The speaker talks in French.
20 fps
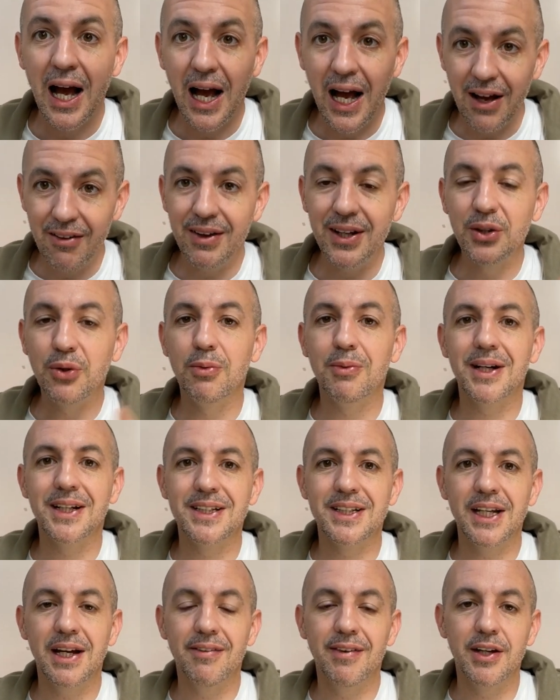Avant de
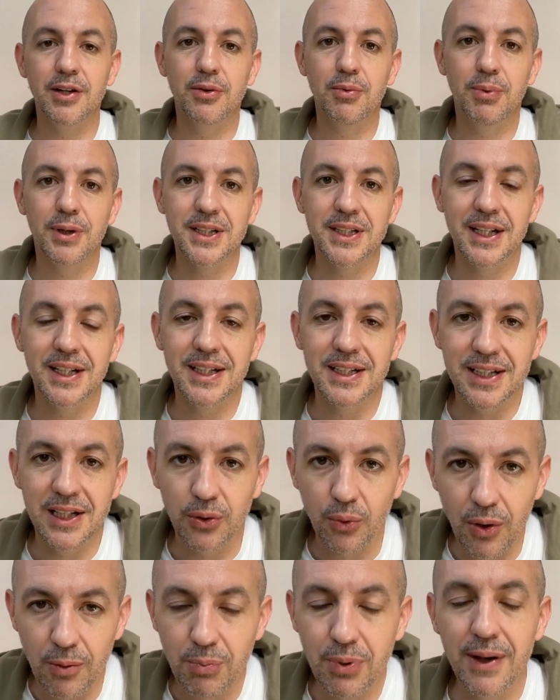commencer, avant de te présenter ces
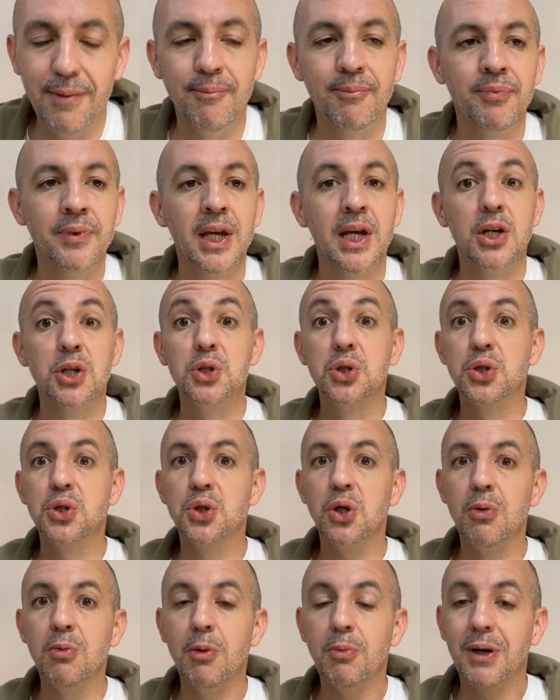trois points,
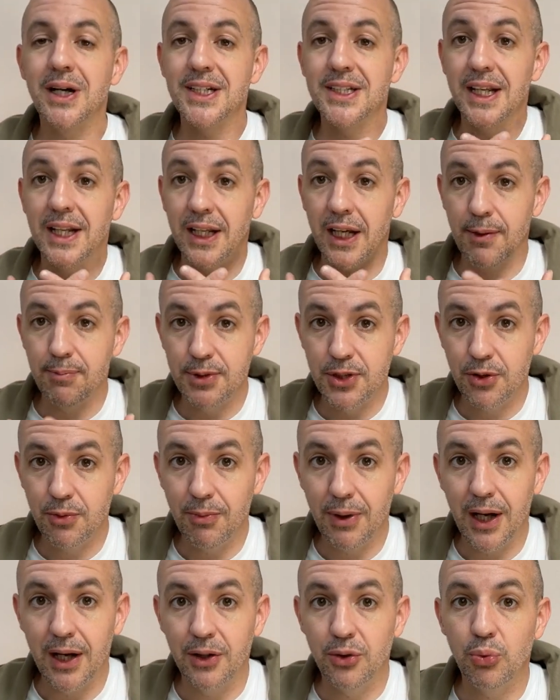je me présente
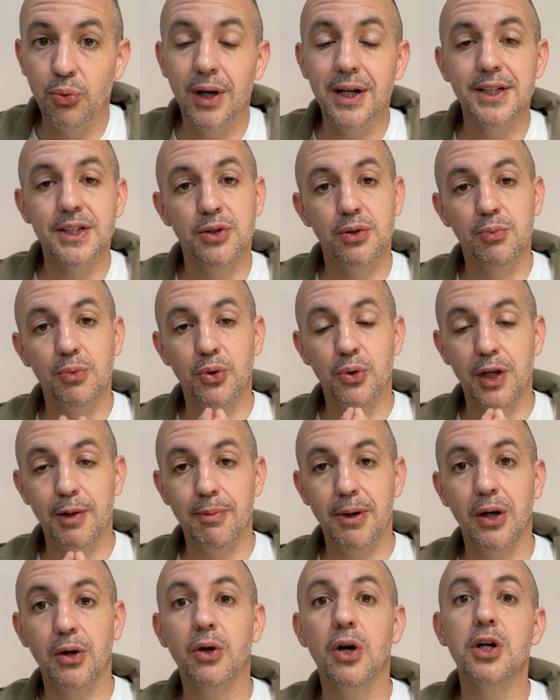rapidement à toi. Si tu ne me connais
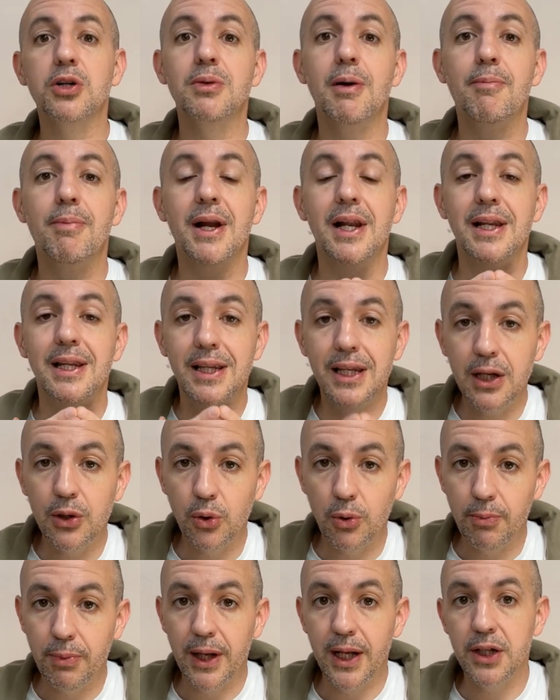pas encore, je m'appelle
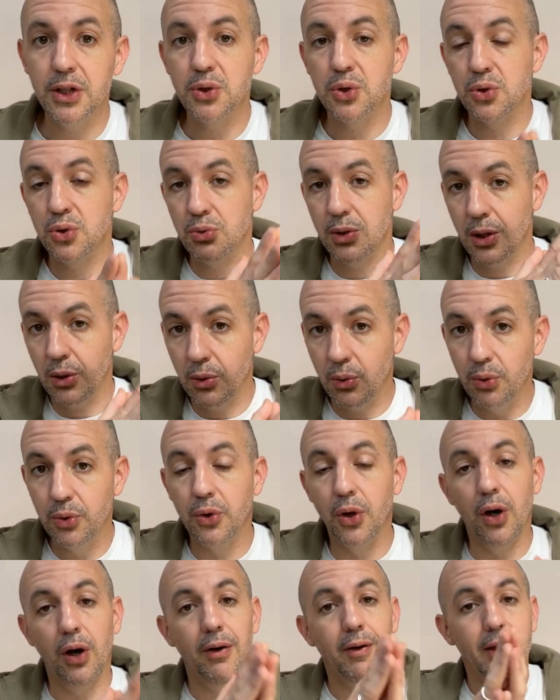Nico Pen, je suis
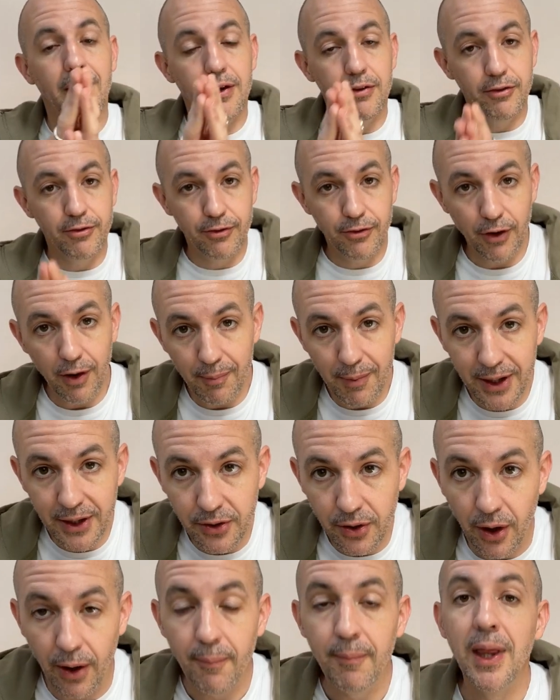auteur,
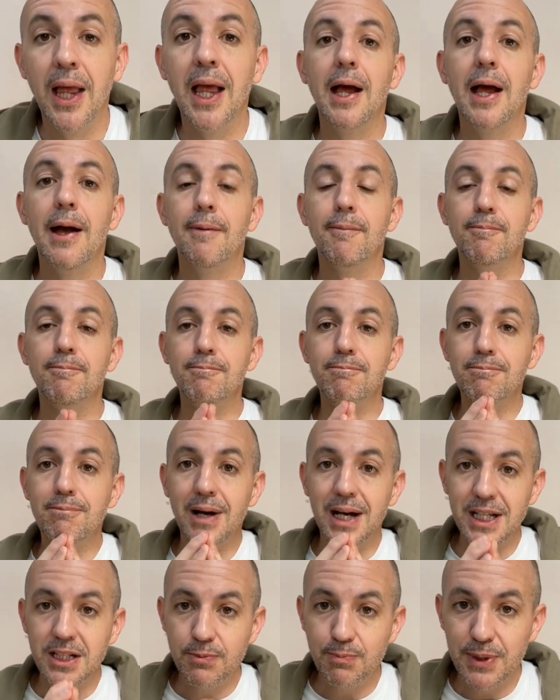formateur.
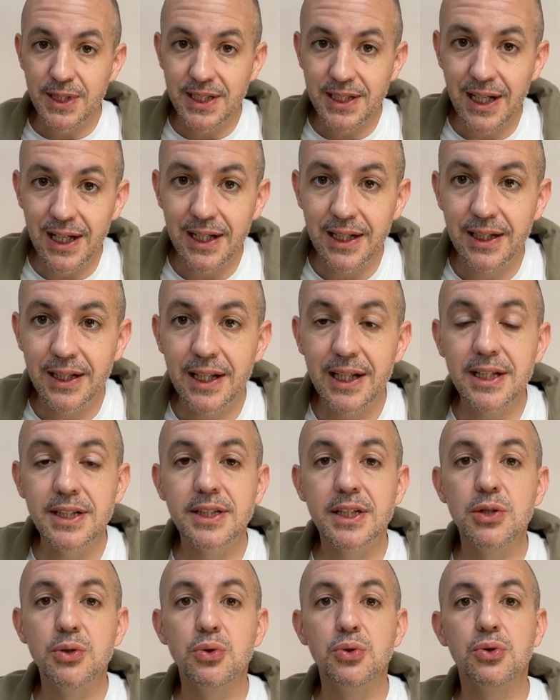Ma spécialité,
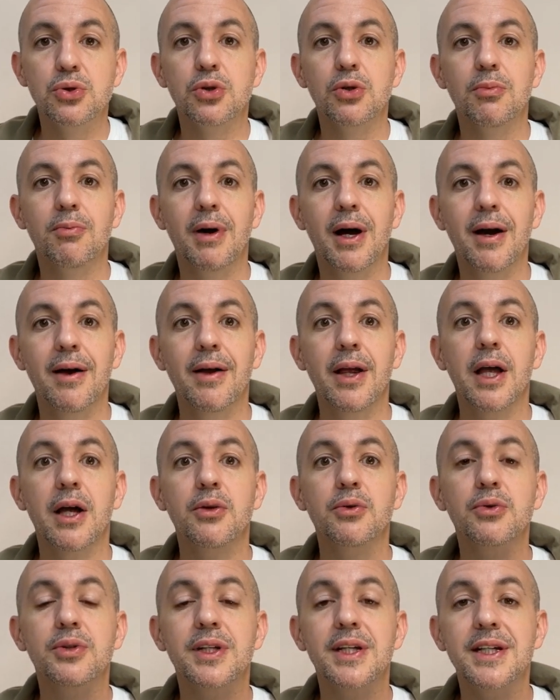c'est justement
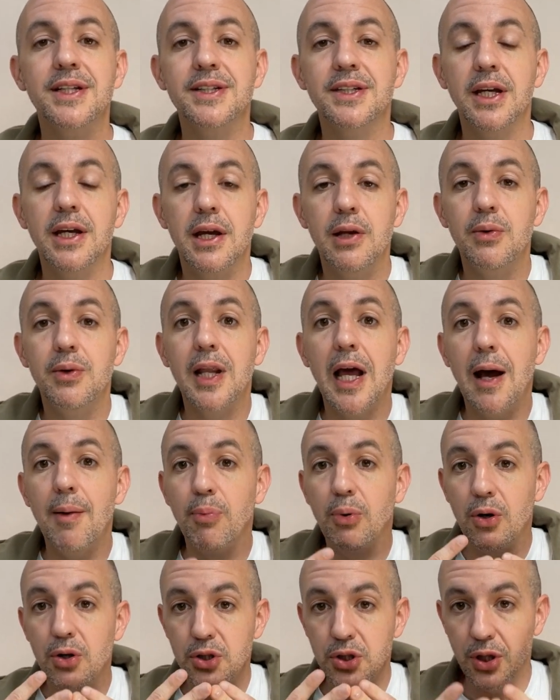d'utiliser une
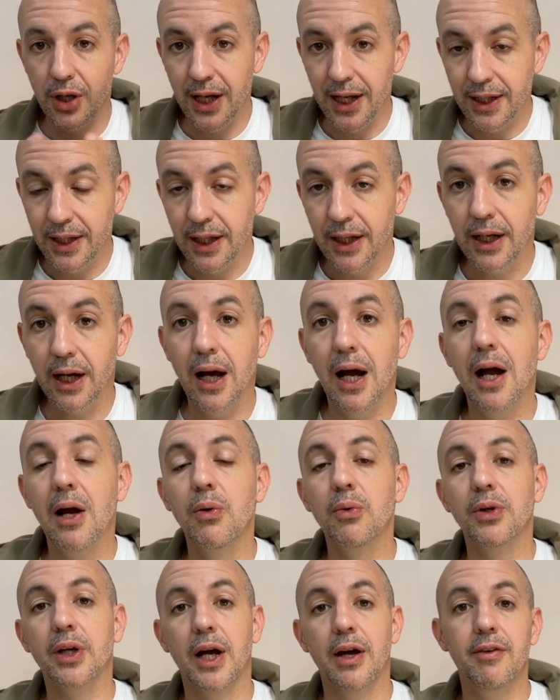approche intégrale
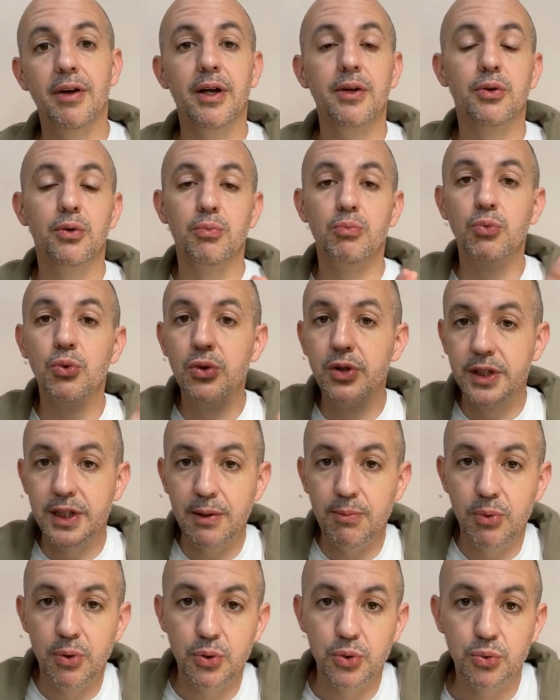au travers de
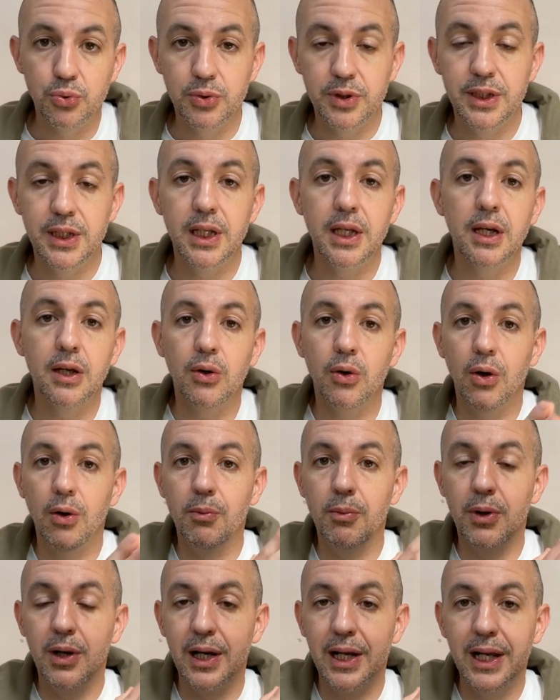multiples outils
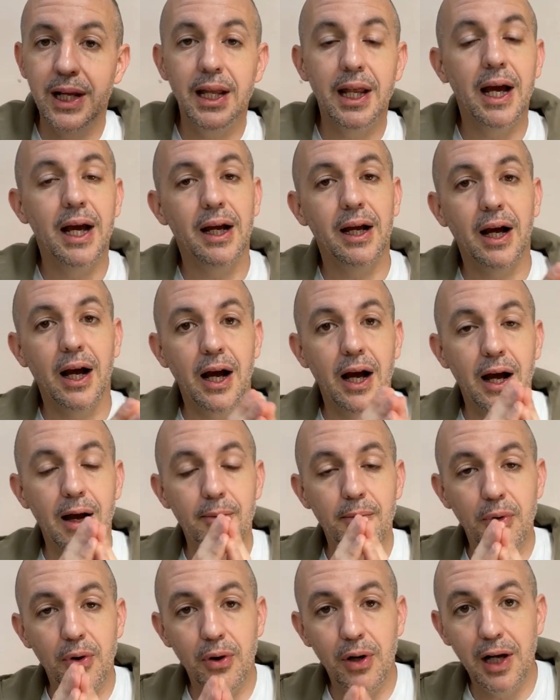comme
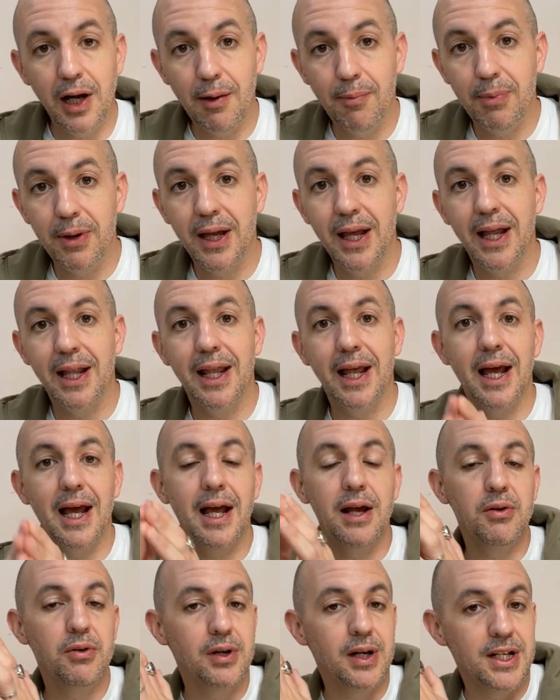l'énagramme, la
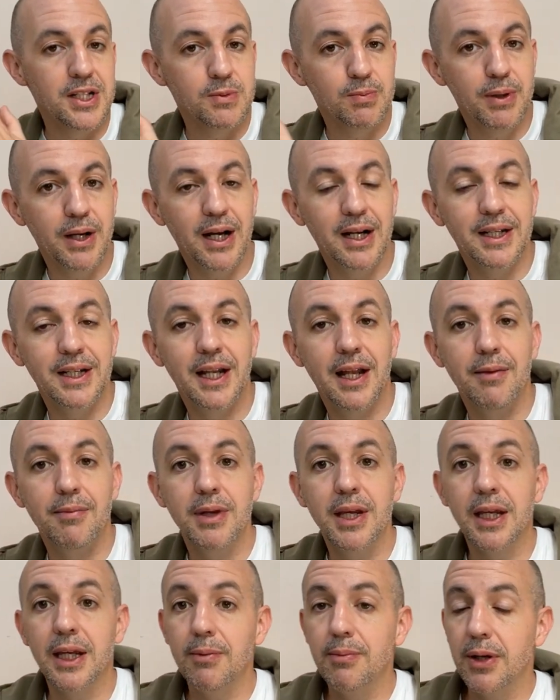PNL, la spirale
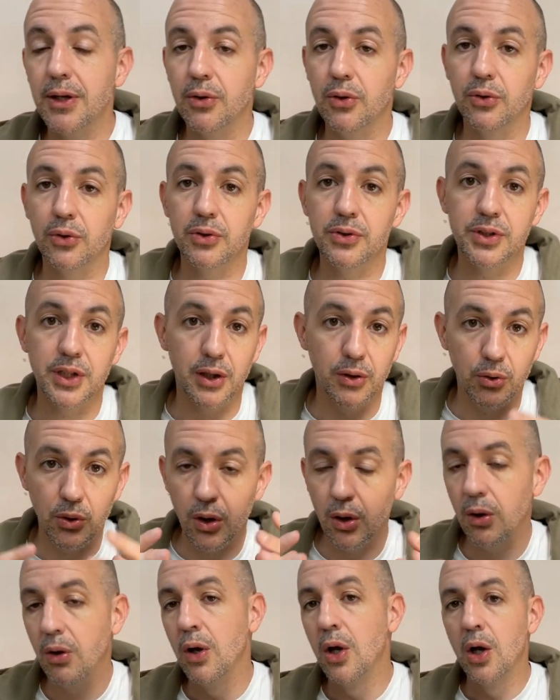dynamique et bien d'autres
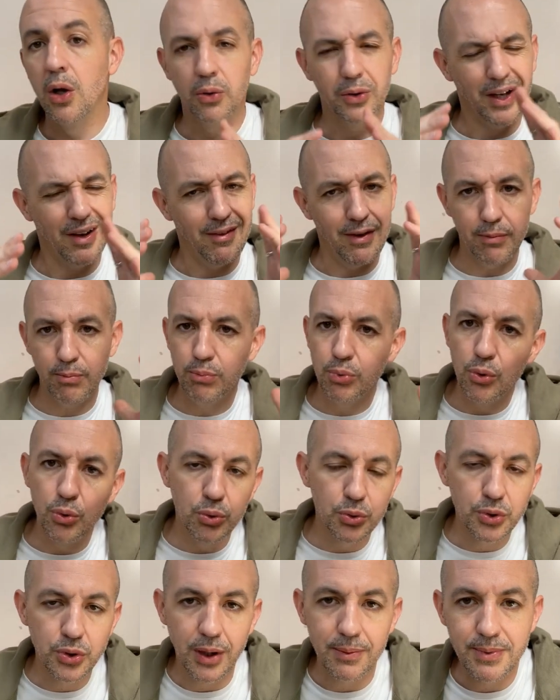encore. On travaille
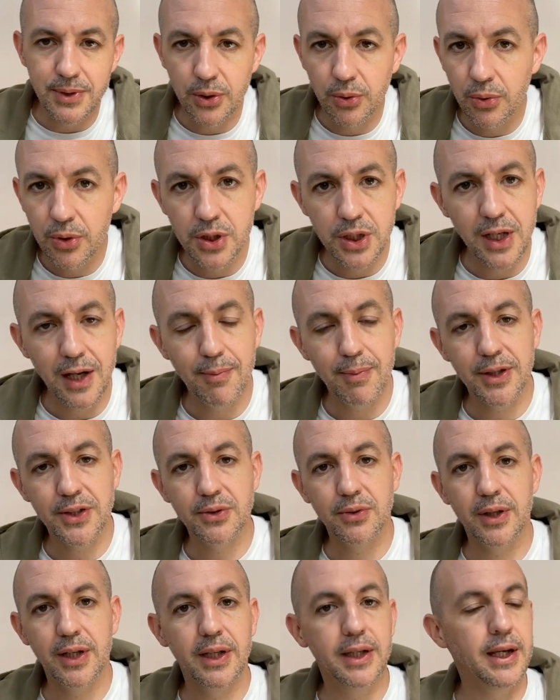beaucoup sur la psychologie de la
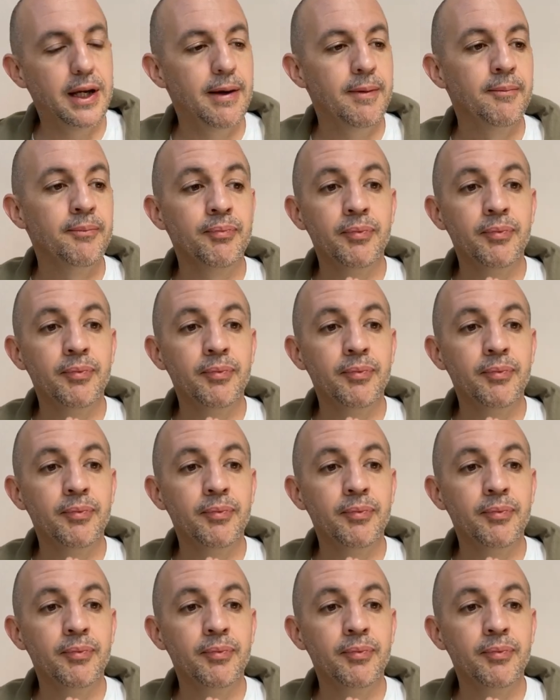personnalité